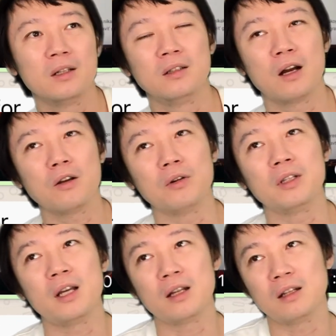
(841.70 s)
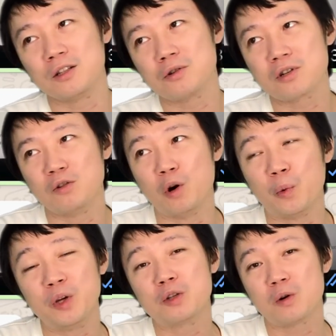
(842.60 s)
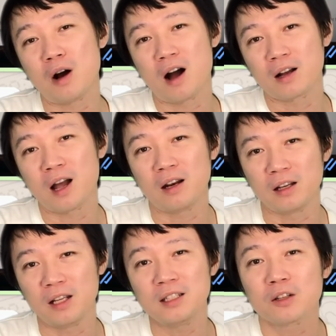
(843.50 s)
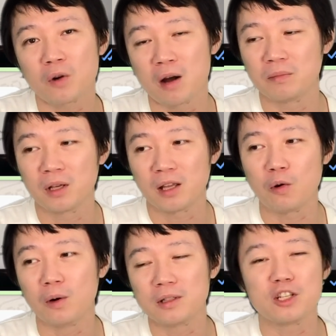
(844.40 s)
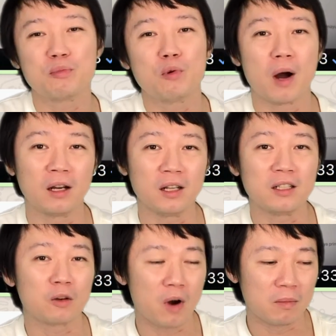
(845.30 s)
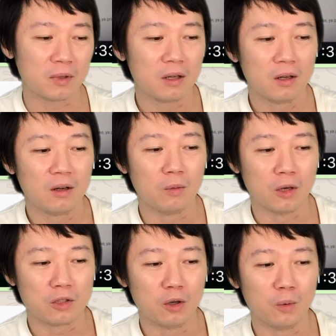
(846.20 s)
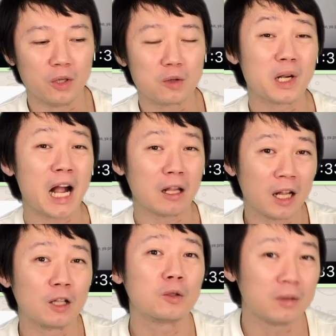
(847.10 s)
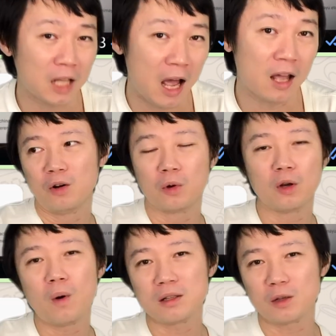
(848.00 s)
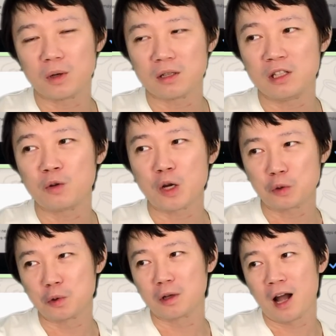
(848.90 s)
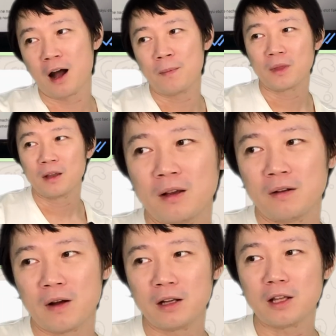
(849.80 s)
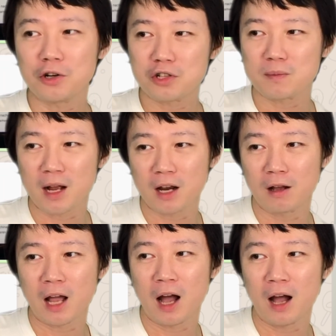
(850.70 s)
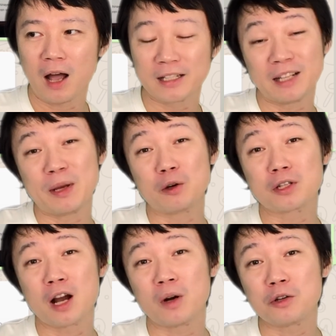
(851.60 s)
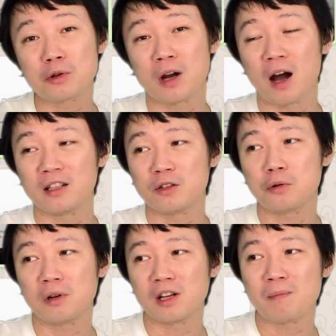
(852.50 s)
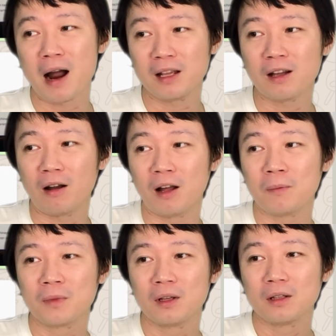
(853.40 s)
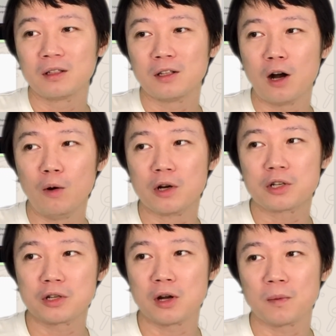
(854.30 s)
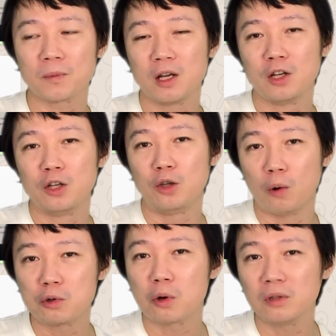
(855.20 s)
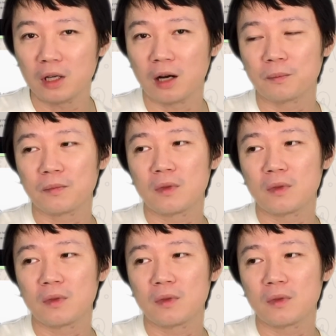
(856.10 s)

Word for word: 然后有一天呢，就是我无意中啊看那个 Instagram，因为我自己是不玩那个 Instagram 的，我就无意中看到了他的动态，我都忘记我曾经关注过他。反正当时嘛，看到他还在那边游山玩水啊，已经去了那个巴厘岛了。然后我是由衷的